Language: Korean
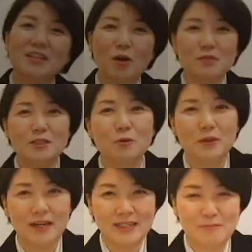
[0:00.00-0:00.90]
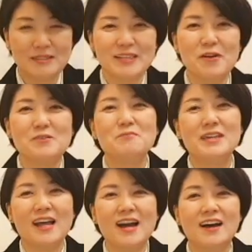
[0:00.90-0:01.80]
킨더미직 코리아
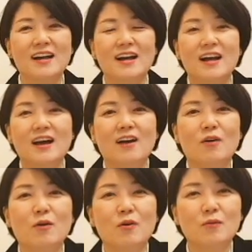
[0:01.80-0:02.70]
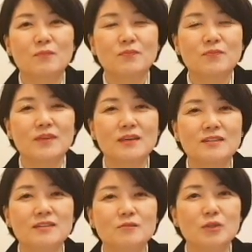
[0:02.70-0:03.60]
남승현입니다. 어,
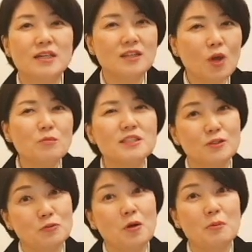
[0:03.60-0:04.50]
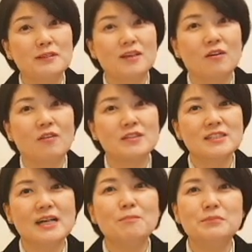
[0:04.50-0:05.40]
그 우리 킨더미직 수업에서
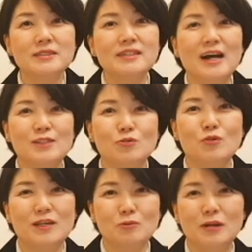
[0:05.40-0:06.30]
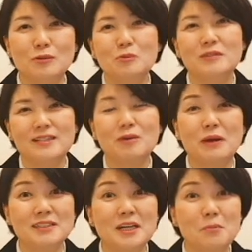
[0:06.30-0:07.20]
스카프를 가지고 하는 활동들이
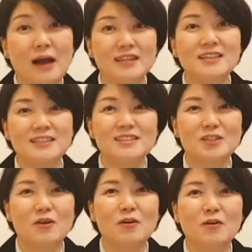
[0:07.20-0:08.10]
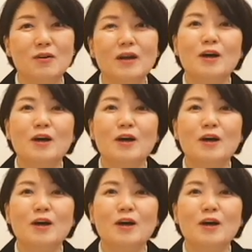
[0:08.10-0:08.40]
굉장히 많이 있죠.